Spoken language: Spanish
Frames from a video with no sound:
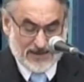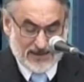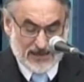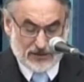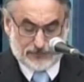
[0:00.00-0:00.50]

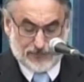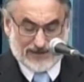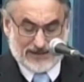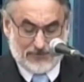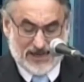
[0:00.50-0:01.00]
¿Qué nos
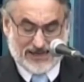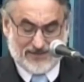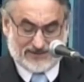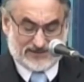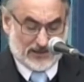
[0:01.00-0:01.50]
falta más que
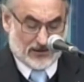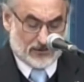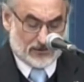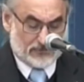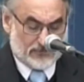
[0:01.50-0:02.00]

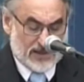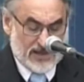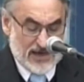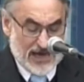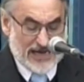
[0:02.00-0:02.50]
decirlo?
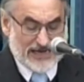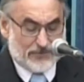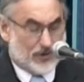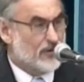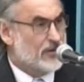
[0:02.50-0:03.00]

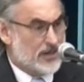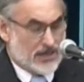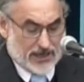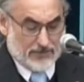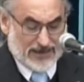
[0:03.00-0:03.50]
Ánimo,
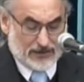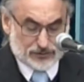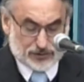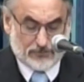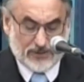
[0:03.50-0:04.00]
que para
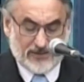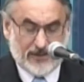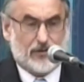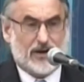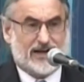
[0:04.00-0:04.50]
los hombres de
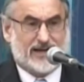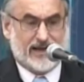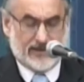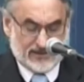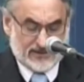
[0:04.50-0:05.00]

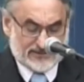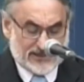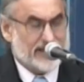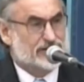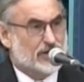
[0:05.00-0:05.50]
coraje se
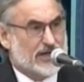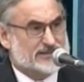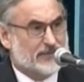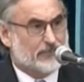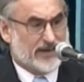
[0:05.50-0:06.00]
han hecho
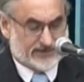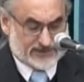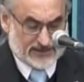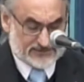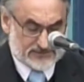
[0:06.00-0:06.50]
las
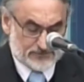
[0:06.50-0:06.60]
empresas.